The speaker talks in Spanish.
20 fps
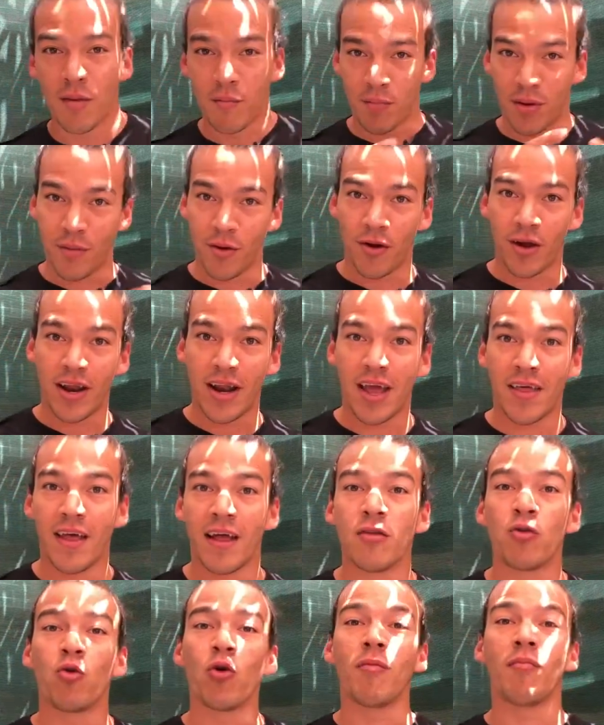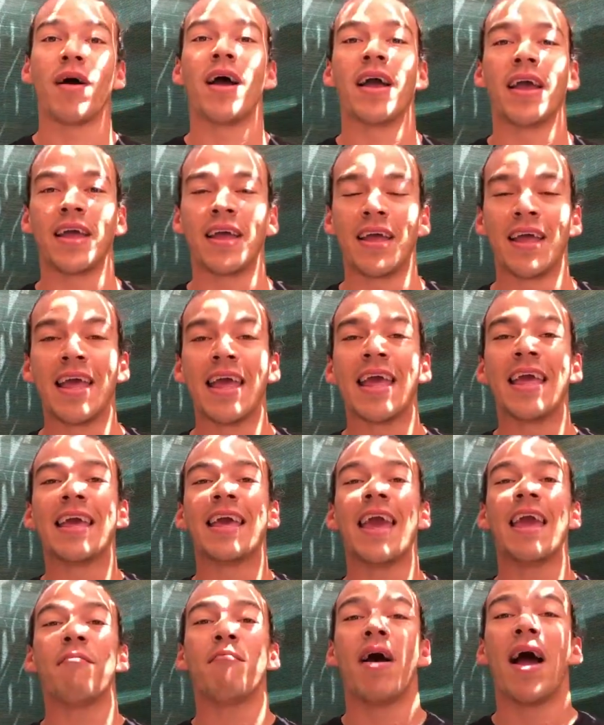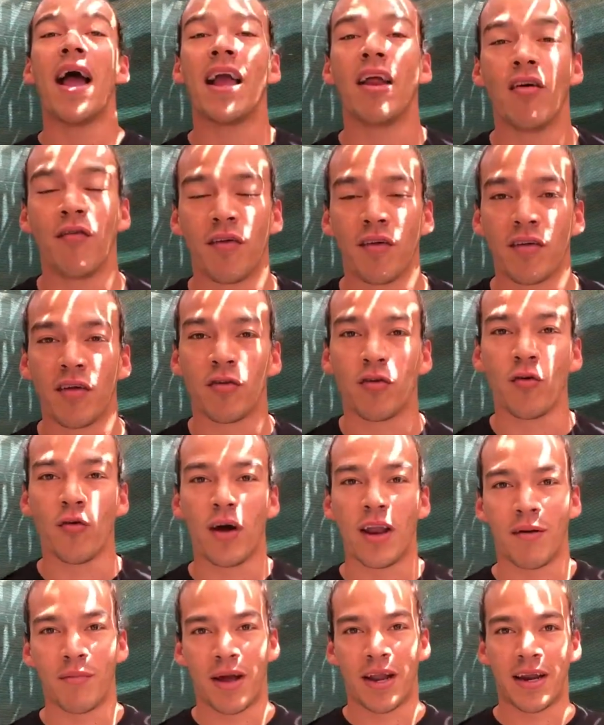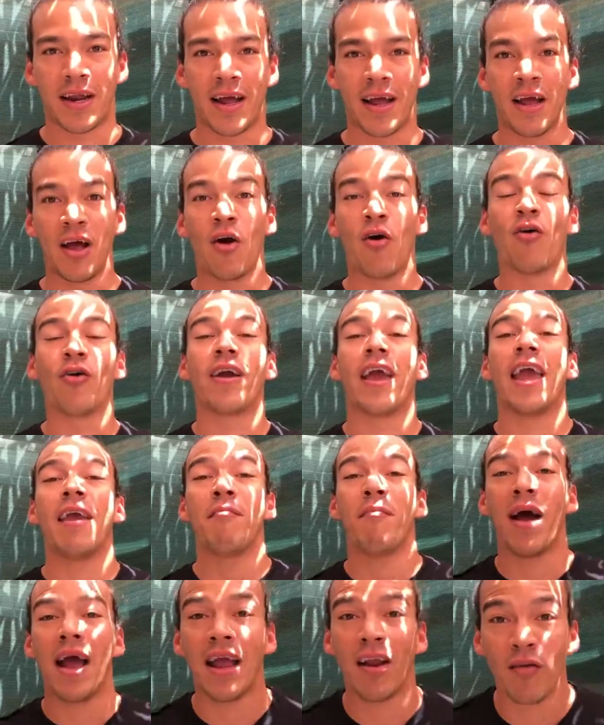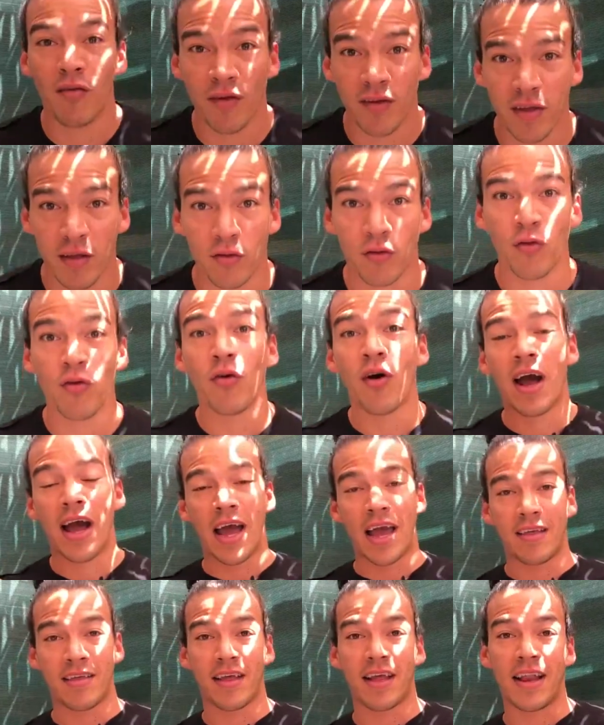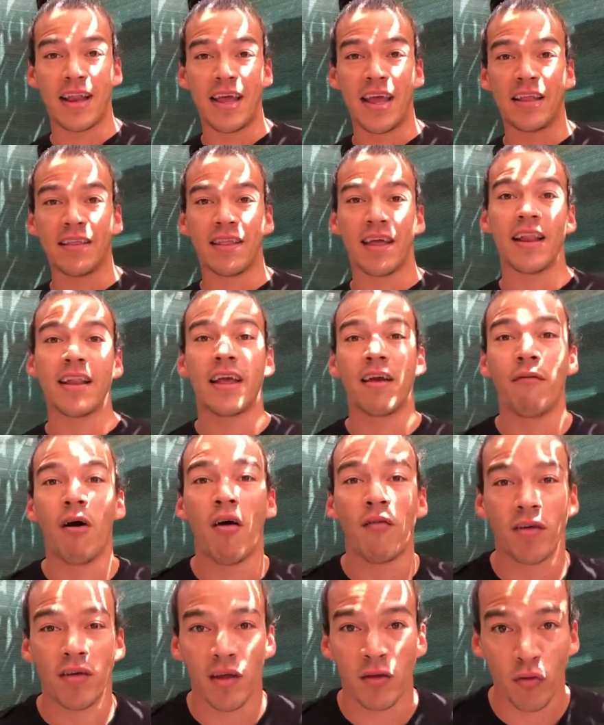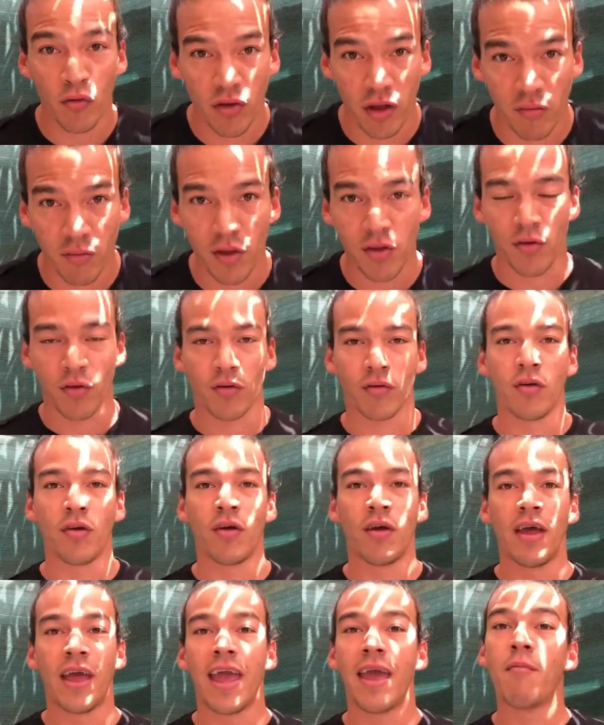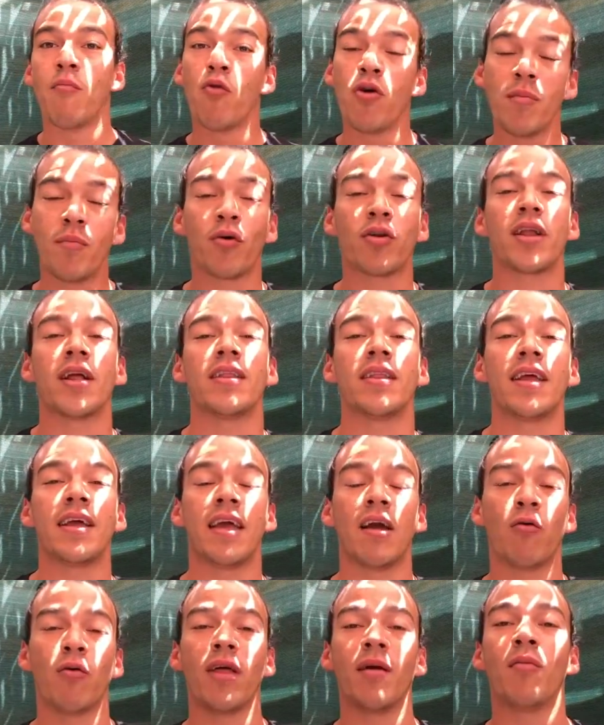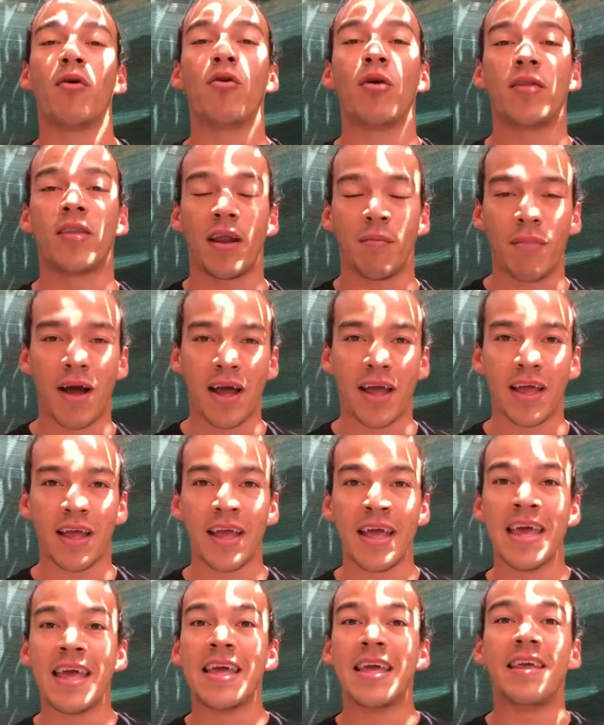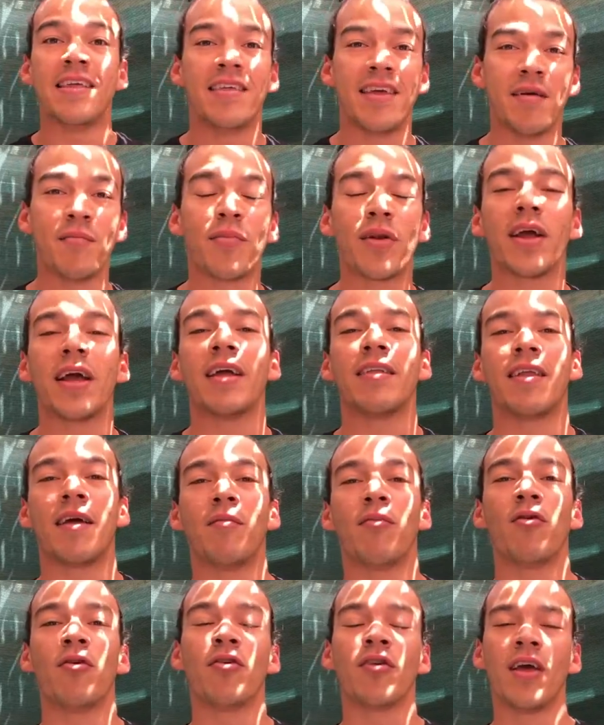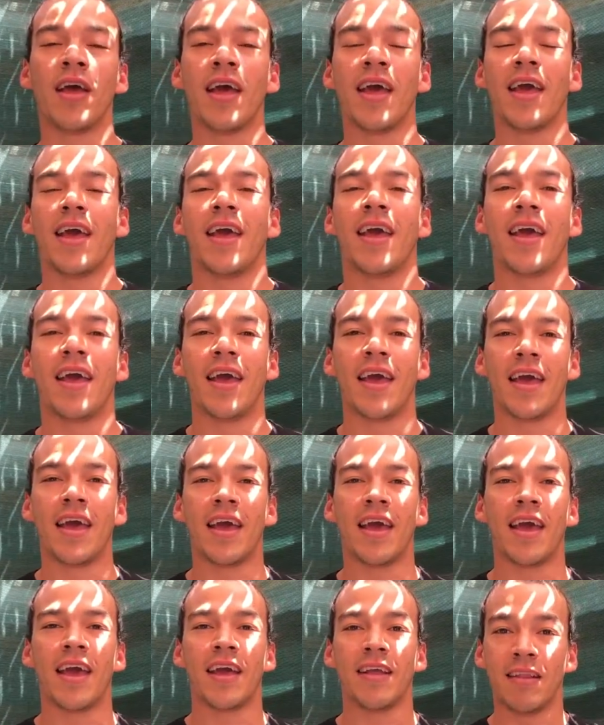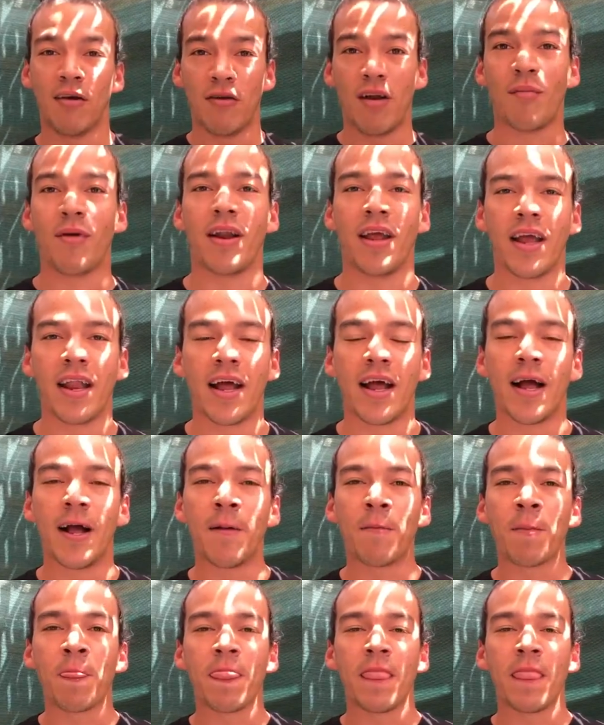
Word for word: Primero que nada, tu imagen. ¿Qué imagen le ofreces tú a la marca? ¿O qué imagen le ofreces tú a ese cliente al que vas a ofrecer tus servicios? Es muy importante que cuidemos nuestra imagen y siempre estemos eh, de una manera